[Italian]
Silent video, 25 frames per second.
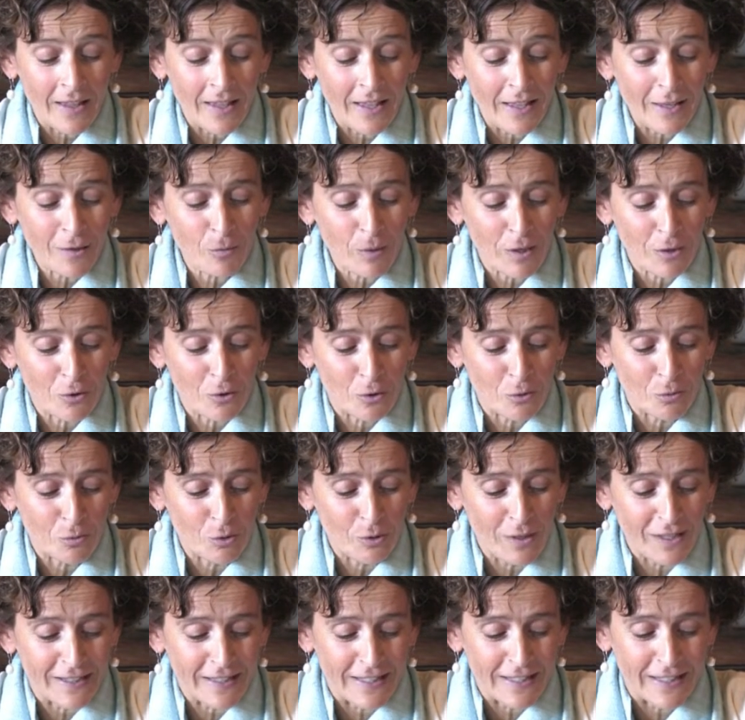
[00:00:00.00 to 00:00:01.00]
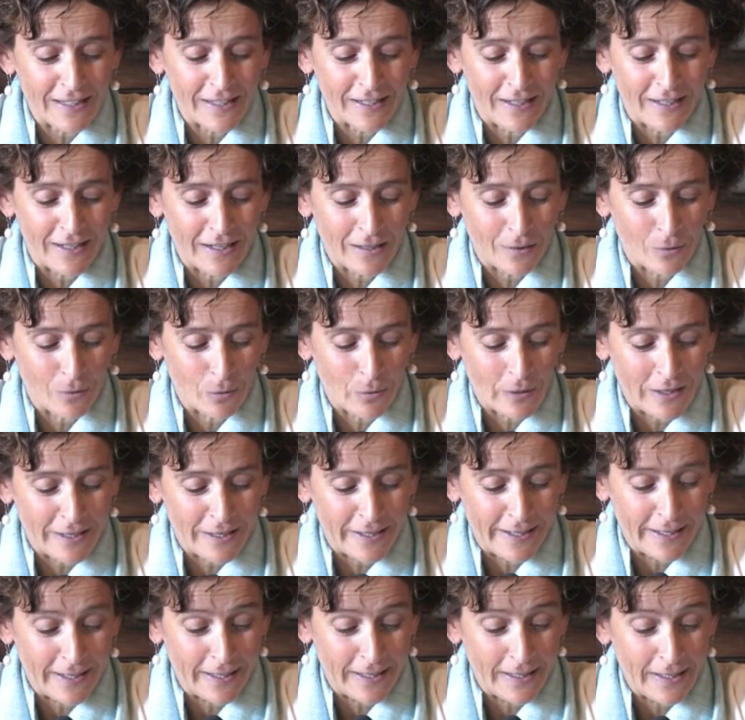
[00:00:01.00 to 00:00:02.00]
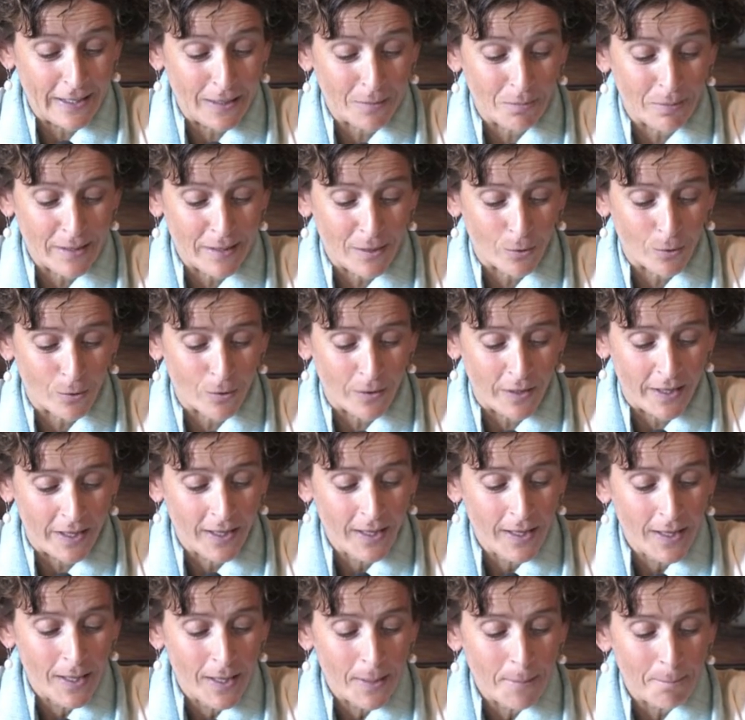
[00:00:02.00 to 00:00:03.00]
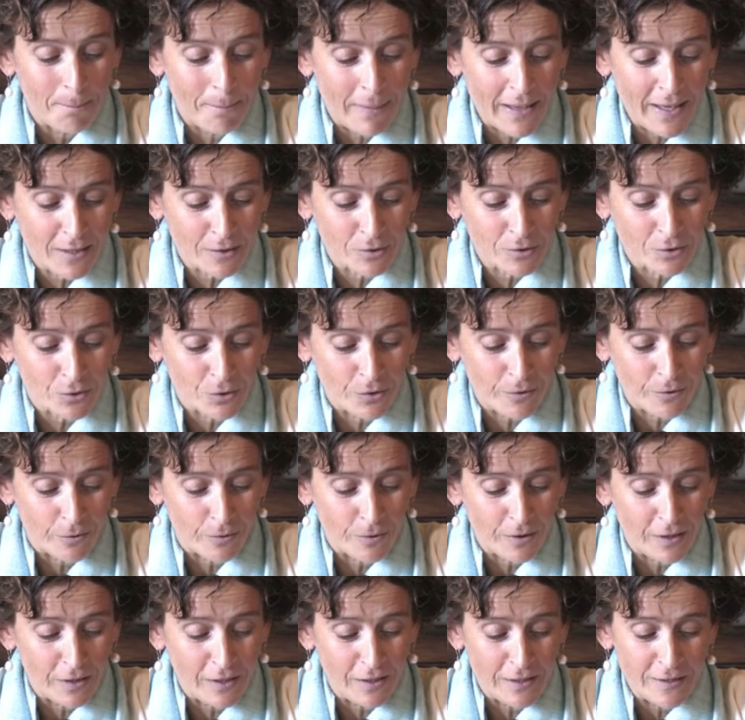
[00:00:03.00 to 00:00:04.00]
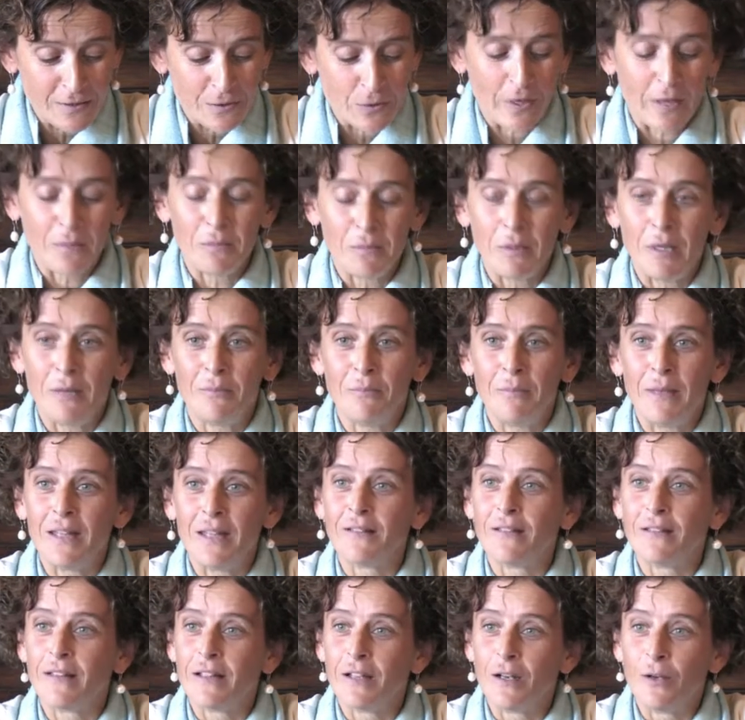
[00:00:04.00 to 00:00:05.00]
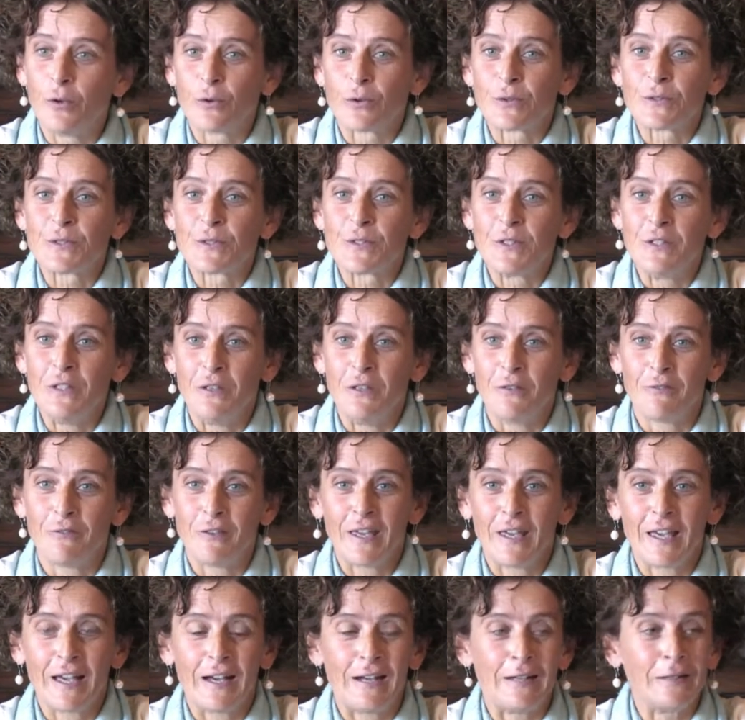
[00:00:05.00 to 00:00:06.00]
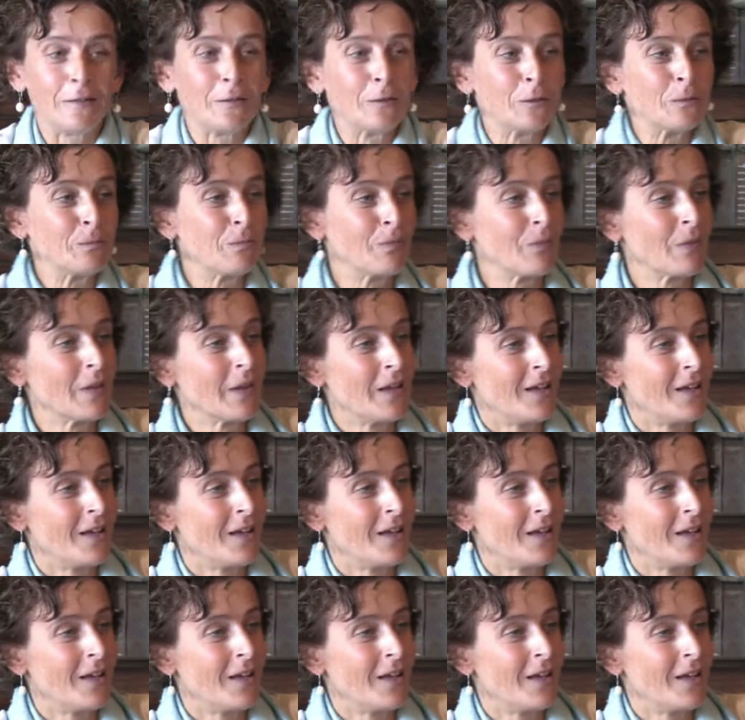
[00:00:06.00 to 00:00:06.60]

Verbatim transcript: è una comunità nella quale le parole perdono inesorabilmente il loro significato?